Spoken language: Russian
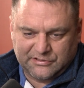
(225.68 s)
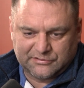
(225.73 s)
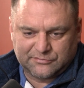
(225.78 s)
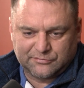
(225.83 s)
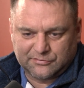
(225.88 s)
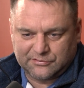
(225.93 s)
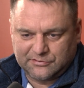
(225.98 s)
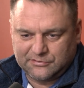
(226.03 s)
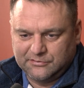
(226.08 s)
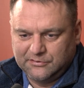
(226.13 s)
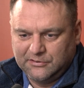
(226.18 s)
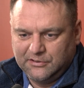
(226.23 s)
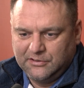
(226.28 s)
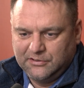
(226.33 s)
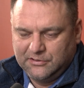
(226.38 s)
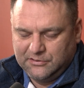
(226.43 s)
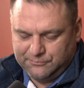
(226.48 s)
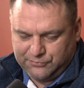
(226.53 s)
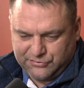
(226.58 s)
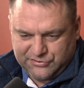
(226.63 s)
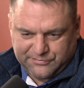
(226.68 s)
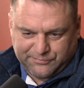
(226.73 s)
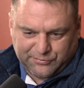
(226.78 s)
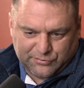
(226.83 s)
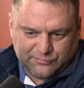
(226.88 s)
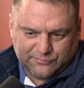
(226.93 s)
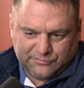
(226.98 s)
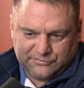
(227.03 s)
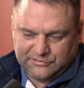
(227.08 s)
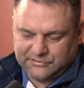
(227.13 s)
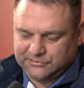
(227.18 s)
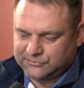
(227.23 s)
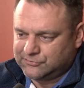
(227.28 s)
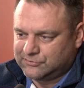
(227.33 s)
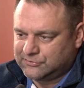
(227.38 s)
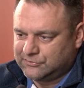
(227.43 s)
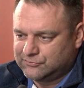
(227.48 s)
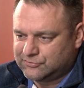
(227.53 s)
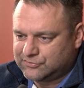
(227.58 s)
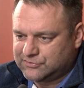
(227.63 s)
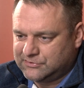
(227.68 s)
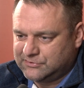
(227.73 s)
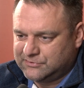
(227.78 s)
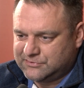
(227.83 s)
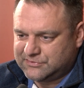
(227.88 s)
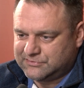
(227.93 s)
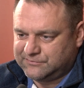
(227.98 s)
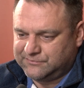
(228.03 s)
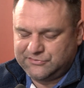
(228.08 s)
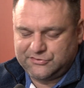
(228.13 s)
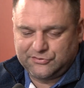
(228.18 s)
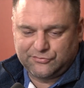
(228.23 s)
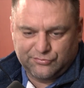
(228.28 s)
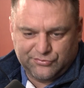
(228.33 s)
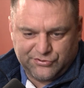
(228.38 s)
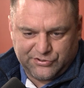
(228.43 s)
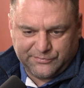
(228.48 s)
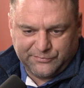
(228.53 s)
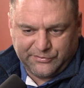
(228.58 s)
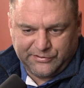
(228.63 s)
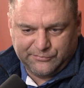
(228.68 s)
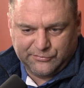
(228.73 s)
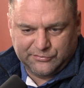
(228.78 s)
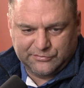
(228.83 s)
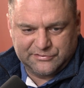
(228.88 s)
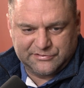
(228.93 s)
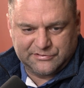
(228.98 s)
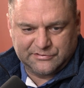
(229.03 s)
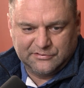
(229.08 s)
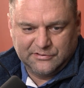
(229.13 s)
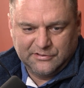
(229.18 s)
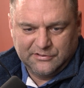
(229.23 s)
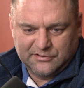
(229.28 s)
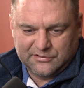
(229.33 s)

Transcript: которые, путепроводы, которые нуждаются в текущем ремонте.